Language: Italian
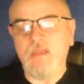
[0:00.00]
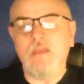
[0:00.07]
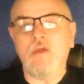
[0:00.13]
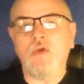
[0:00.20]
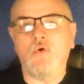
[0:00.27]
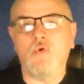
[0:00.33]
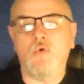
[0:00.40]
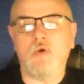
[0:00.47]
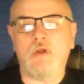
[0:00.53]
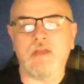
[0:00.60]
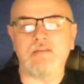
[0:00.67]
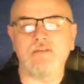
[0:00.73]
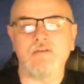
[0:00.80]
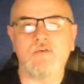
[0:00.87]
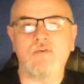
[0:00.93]
con
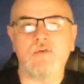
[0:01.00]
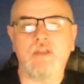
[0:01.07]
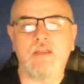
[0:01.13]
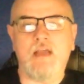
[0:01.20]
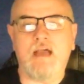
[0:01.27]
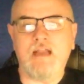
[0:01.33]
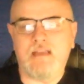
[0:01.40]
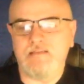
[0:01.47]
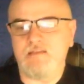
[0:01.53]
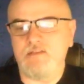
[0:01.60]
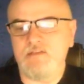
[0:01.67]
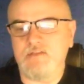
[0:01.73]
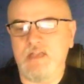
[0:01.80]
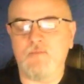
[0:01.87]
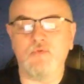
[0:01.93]
l'occasione, anche se
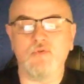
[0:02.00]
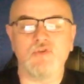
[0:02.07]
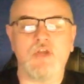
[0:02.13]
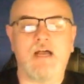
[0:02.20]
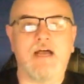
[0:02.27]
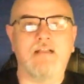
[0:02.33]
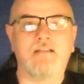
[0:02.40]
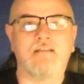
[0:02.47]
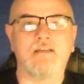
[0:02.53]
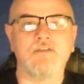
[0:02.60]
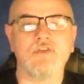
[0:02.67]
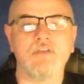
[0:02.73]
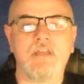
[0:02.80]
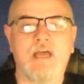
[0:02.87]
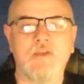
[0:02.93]
siamo già al 3
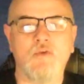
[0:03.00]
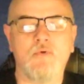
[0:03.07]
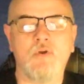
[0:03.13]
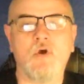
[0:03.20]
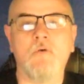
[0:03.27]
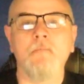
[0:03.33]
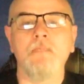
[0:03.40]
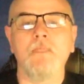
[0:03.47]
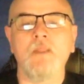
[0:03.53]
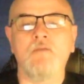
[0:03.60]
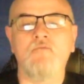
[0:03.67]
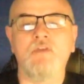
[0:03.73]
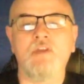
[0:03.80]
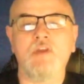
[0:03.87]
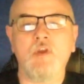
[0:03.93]
gennaio, però vi
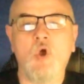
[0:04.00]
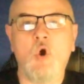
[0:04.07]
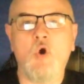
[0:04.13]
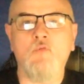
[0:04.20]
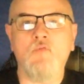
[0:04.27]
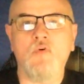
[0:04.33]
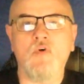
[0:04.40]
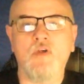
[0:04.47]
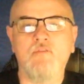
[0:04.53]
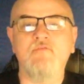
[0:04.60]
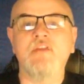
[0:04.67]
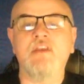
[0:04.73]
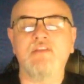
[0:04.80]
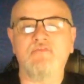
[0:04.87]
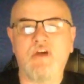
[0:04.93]
rinnovo e vi
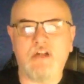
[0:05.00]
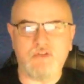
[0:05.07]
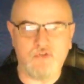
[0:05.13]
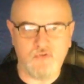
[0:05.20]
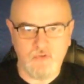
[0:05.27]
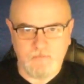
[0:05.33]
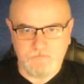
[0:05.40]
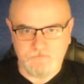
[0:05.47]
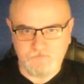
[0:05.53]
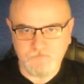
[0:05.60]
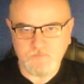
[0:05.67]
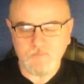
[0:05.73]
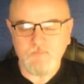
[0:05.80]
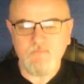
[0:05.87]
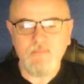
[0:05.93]
rifaccio
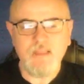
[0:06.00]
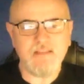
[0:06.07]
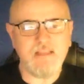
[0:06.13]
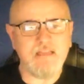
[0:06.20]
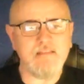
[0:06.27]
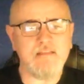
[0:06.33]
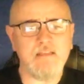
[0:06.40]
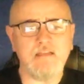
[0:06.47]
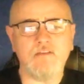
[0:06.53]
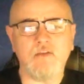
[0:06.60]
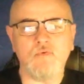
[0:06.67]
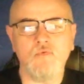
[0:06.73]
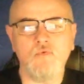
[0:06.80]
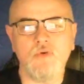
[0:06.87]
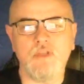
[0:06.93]
tanti tanti
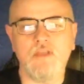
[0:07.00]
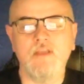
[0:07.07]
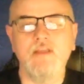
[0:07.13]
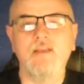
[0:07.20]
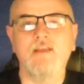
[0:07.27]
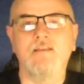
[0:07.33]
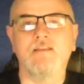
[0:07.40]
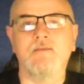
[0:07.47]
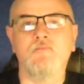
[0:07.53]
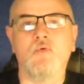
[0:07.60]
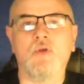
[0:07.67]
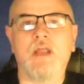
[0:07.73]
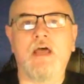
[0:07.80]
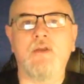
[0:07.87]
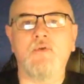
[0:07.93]
auguri di buon
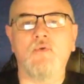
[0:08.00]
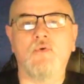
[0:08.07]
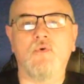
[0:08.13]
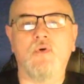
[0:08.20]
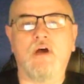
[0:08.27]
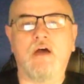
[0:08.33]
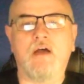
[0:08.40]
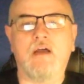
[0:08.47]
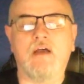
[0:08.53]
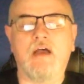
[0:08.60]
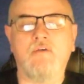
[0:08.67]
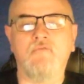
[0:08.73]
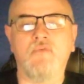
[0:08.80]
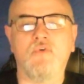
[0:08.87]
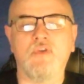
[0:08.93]
anno a, a
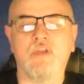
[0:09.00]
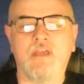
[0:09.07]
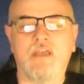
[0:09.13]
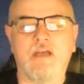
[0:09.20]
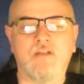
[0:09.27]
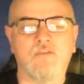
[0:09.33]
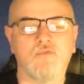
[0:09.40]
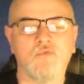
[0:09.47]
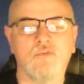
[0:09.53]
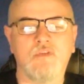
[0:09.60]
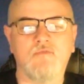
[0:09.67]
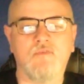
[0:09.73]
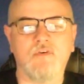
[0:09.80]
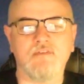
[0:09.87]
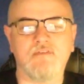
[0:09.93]
voi e a tutti i
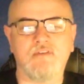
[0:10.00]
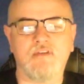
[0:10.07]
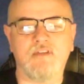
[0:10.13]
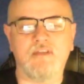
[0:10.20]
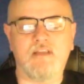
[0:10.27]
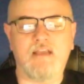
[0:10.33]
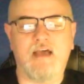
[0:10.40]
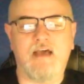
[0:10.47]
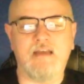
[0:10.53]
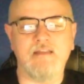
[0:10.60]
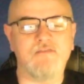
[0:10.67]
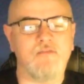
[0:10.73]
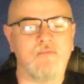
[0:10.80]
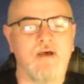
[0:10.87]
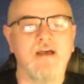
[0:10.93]
vostri cari.
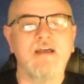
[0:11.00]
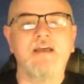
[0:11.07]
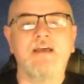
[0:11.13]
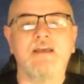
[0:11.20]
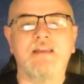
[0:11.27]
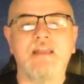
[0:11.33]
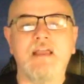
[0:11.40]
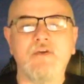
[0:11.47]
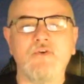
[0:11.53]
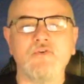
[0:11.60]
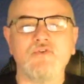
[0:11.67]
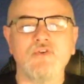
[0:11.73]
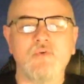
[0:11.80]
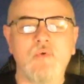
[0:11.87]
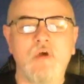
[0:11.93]
Insomma,
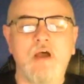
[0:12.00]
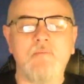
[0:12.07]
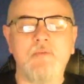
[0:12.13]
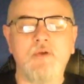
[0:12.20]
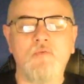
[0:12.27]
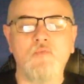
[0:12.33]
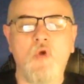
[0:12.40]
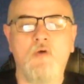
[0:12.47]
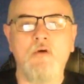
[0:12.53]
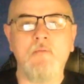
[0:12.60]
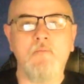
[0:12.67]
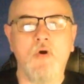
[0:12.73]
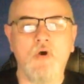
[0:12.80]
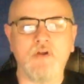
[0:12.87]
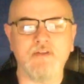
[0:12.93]
rieccoci qua per un nuovo
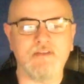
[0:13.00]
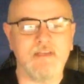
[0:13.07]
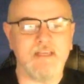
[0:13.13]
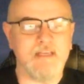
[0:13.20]
unboxing,